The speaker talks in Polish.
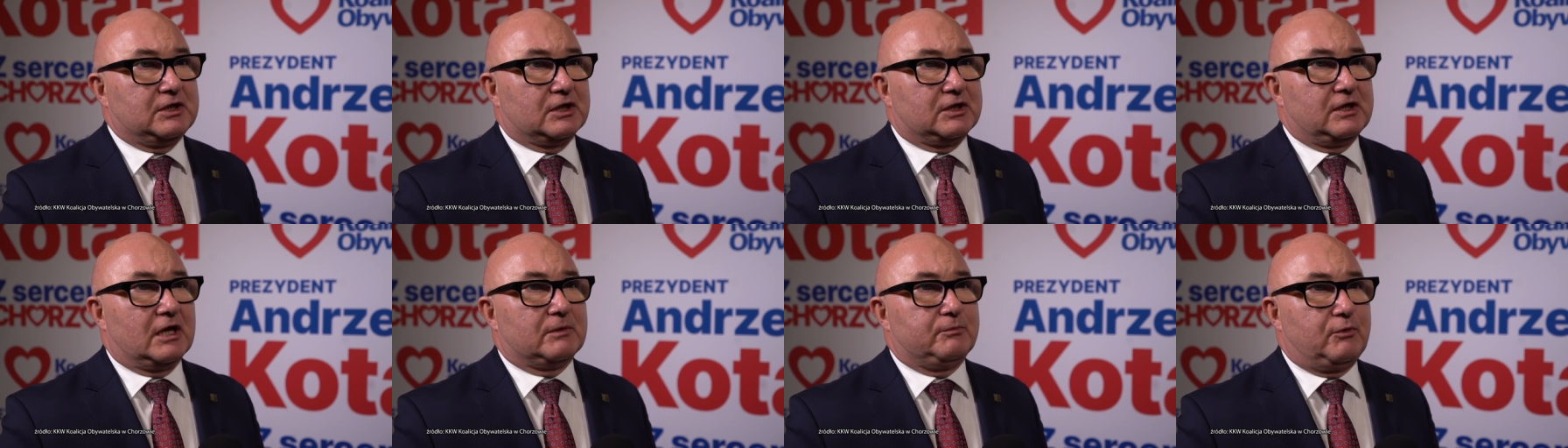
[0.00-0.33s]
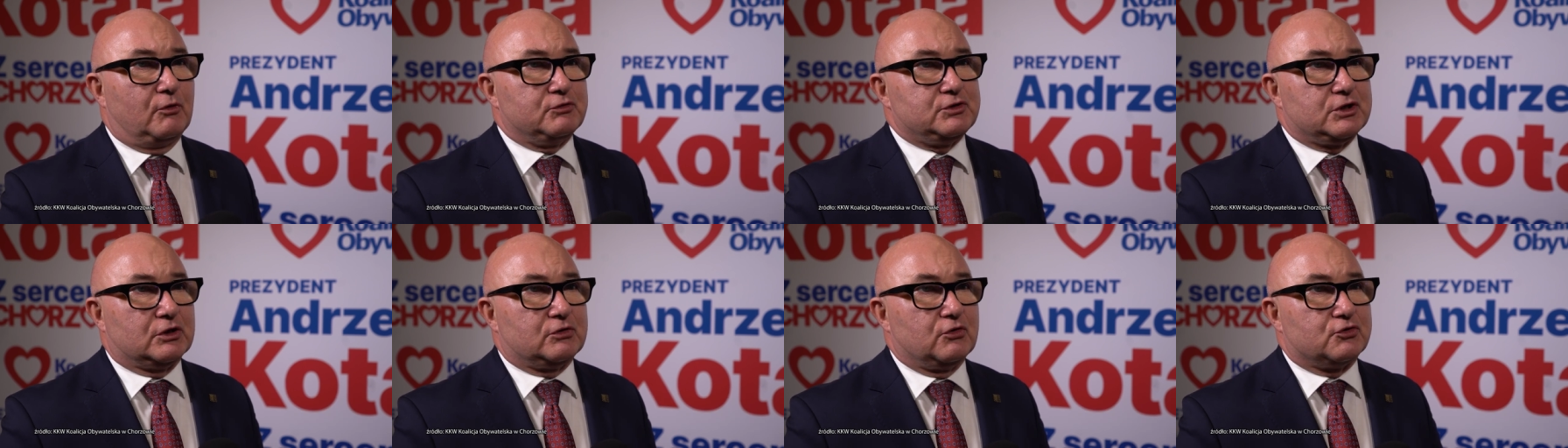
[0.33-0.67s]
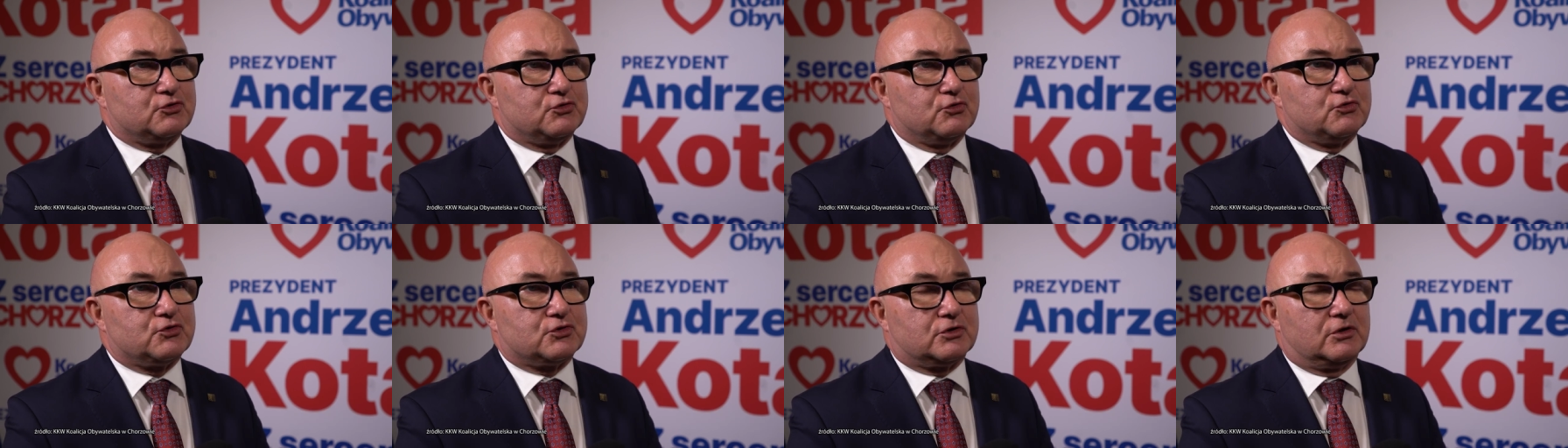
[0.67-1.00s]
terenach powiecie
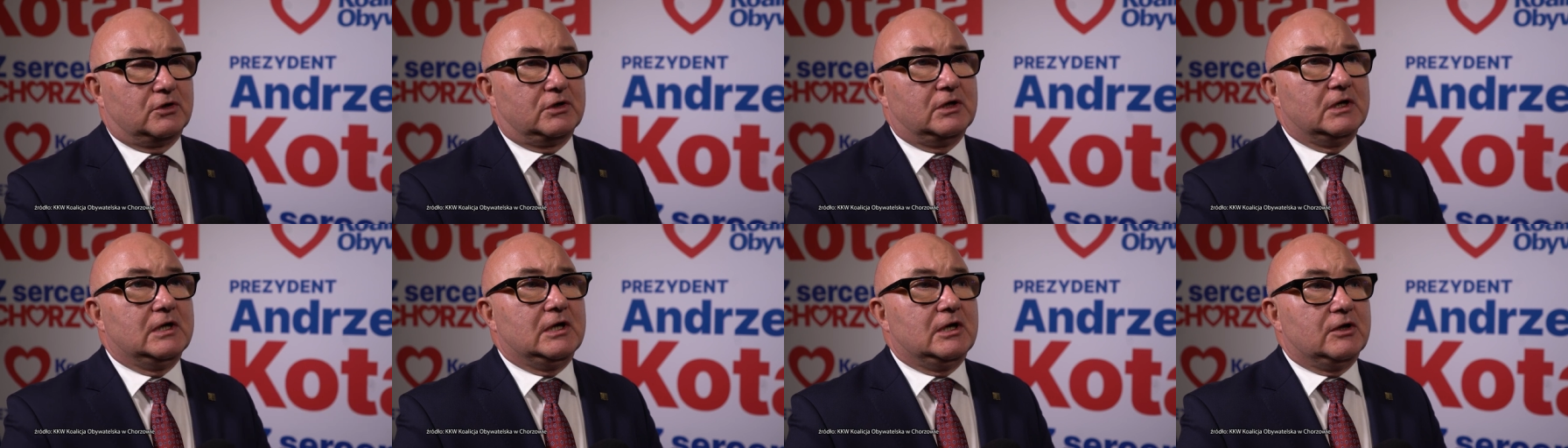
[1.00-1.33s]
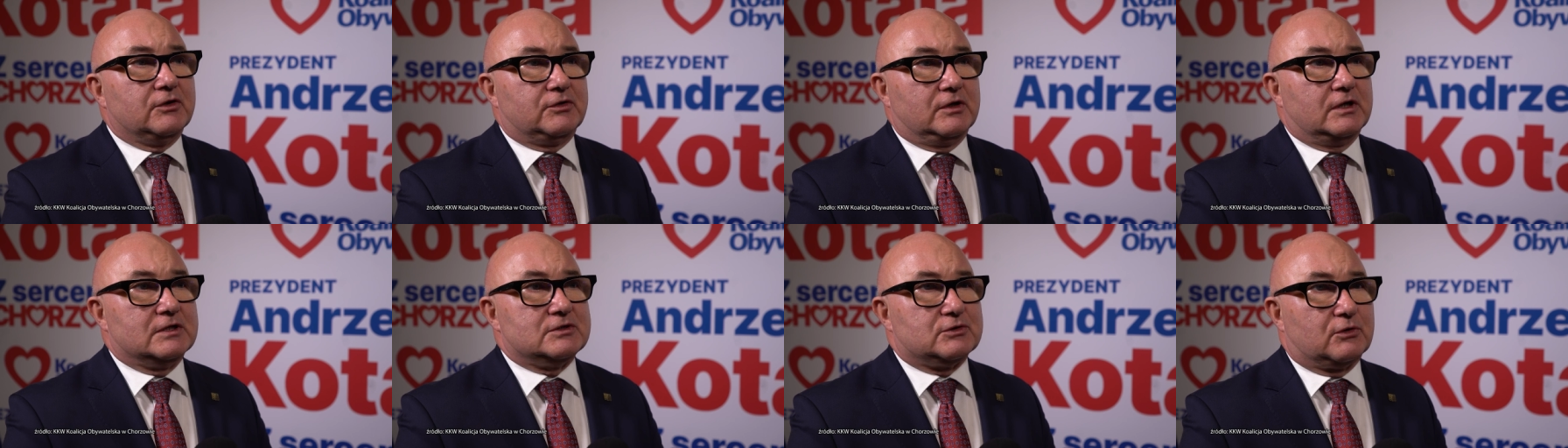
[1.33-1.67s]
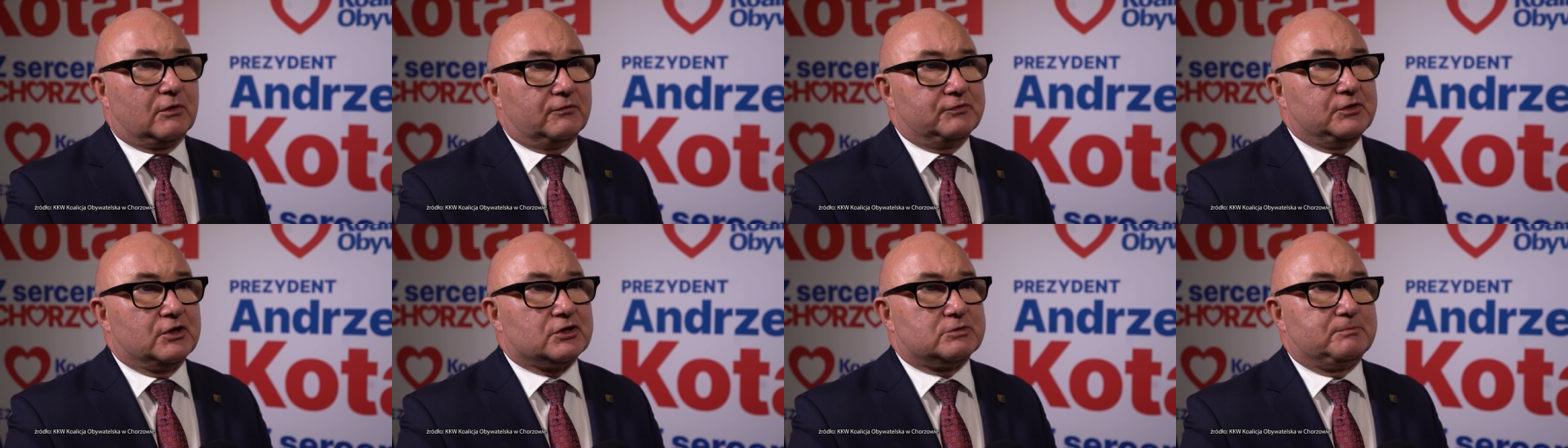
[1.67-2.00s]
Kościuszko to jest
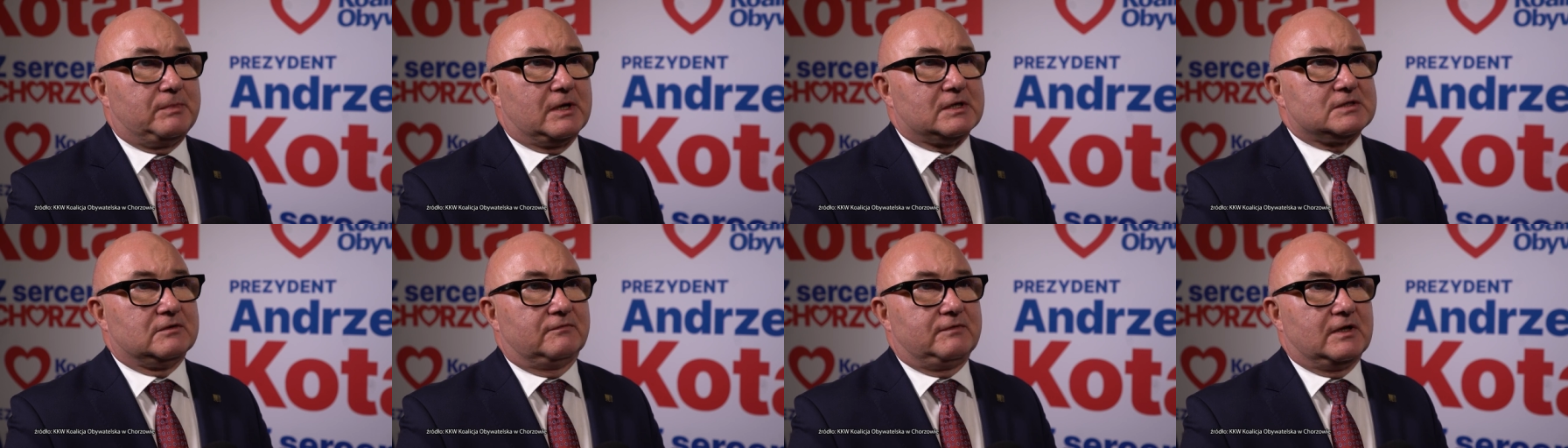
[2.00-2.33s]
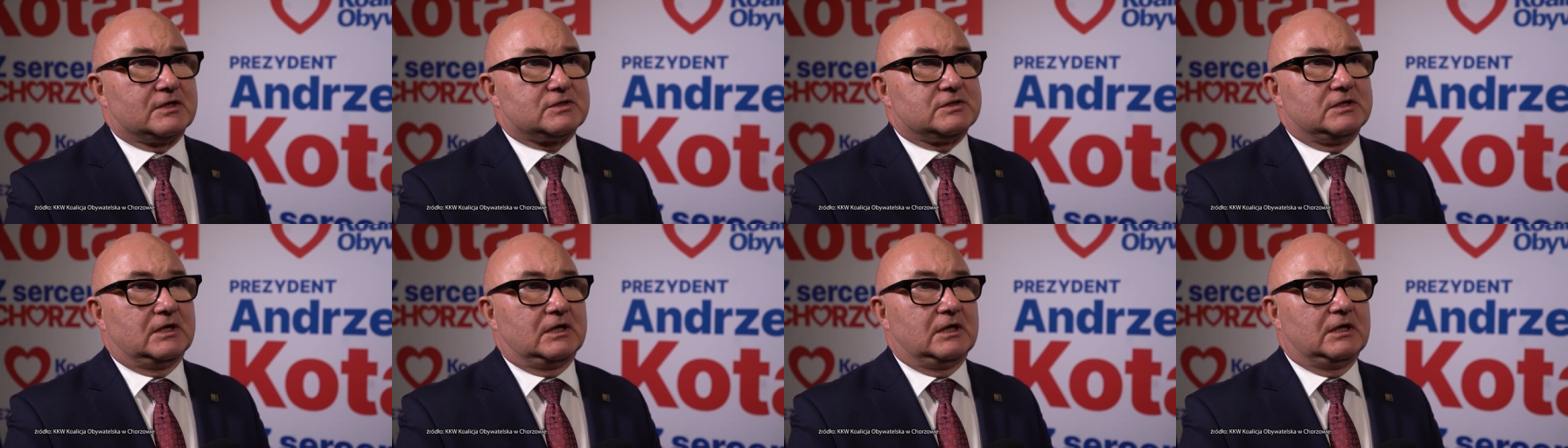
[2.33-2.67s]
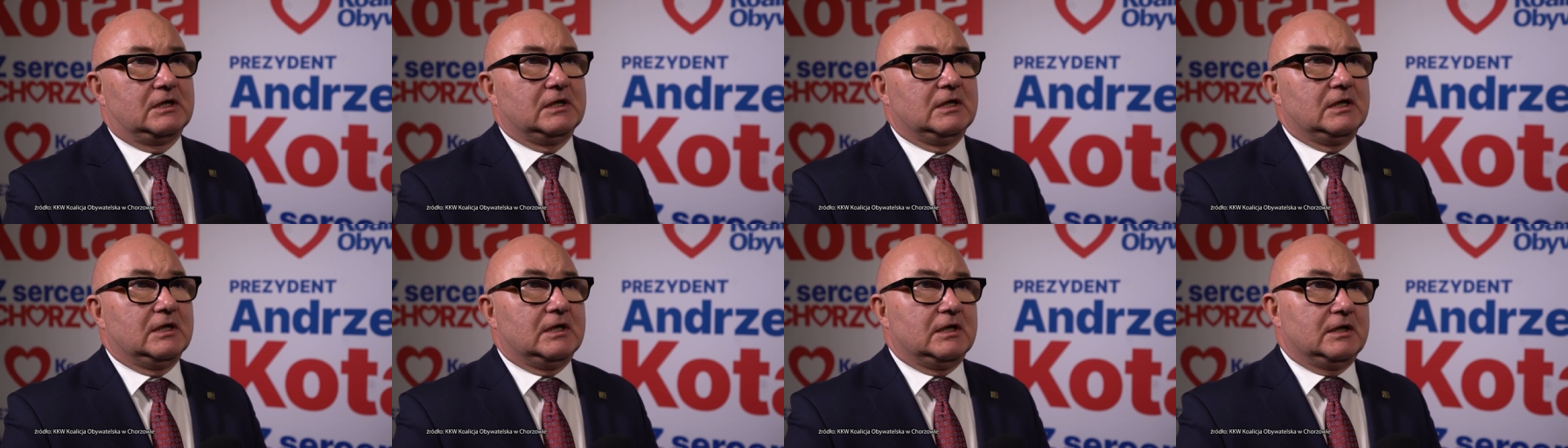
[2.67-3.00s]
również bardzo ważna